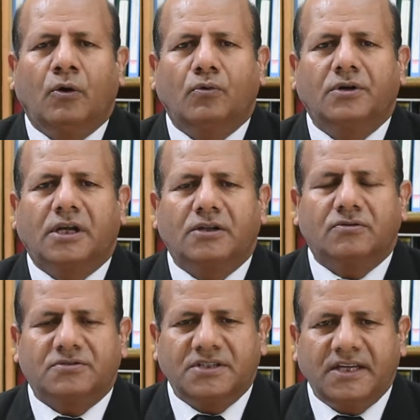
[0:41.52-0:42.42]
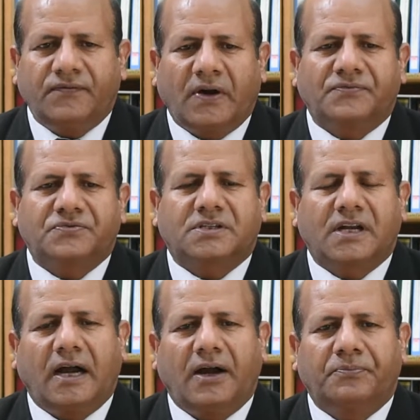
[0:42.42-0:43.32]
उनके जो चीफ ऑफ
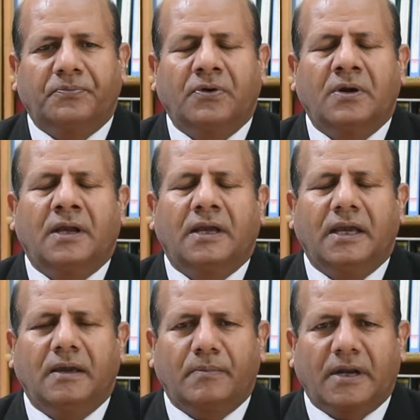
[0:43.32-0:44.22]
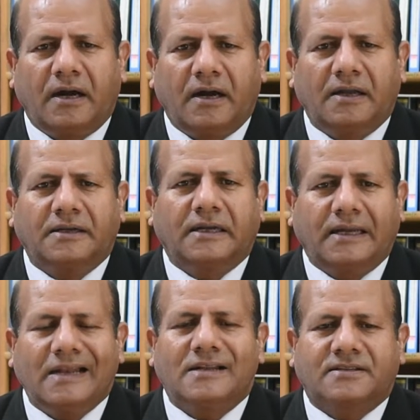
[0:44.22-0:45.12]
स्टाफ इमरान
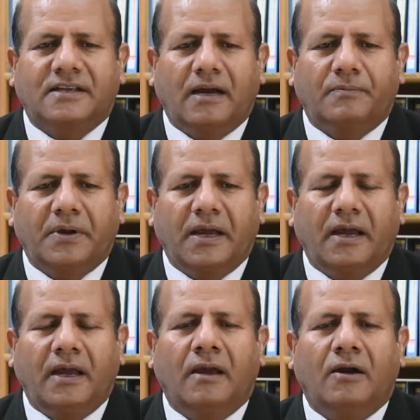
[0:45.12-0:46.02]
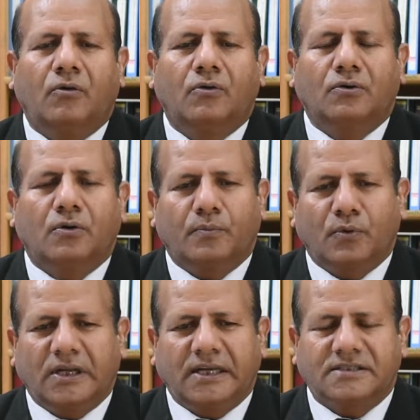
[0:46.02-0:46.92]
गिल साहब हैं उनको
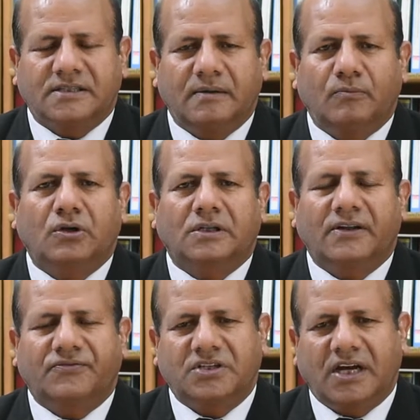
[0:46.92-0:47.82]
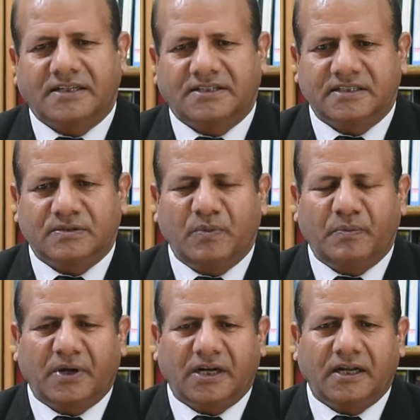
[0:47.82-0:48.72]
पुलिस ने मुख्तलिफ़ चार्जेस में
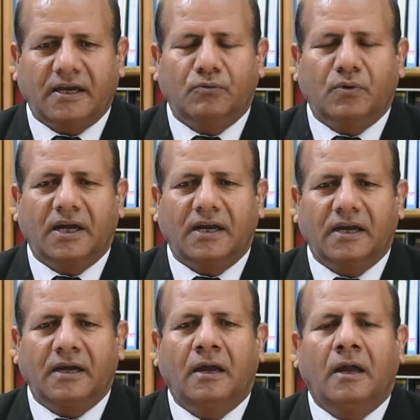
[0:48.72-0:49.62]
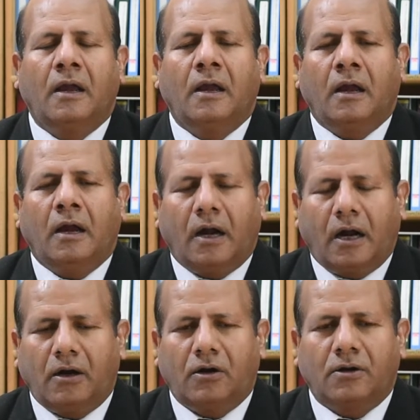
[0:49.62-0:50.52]
पकड़ा हुआ है
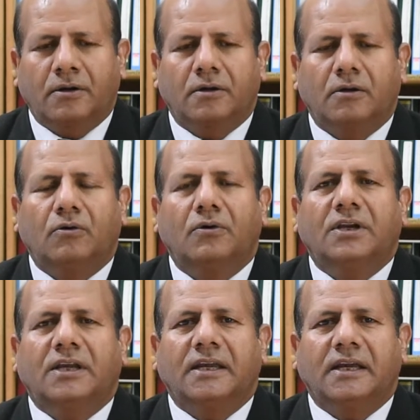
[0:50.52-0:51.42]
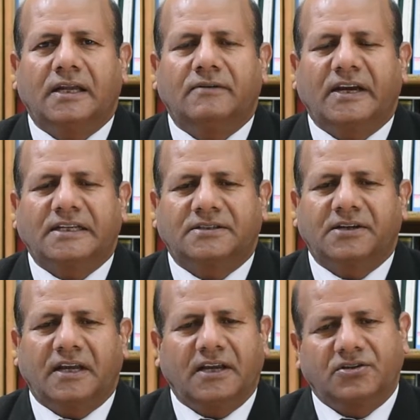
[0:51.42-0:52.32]
और उनकी
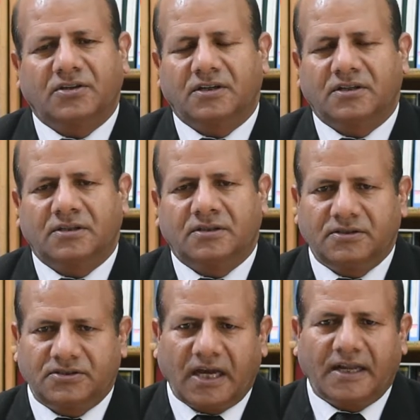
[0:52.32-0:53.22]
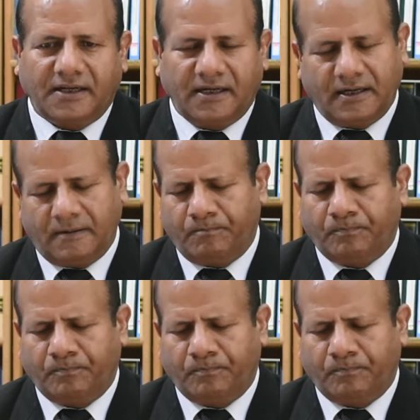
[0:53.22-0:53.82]
इन्वेस्टिगेशन जारी है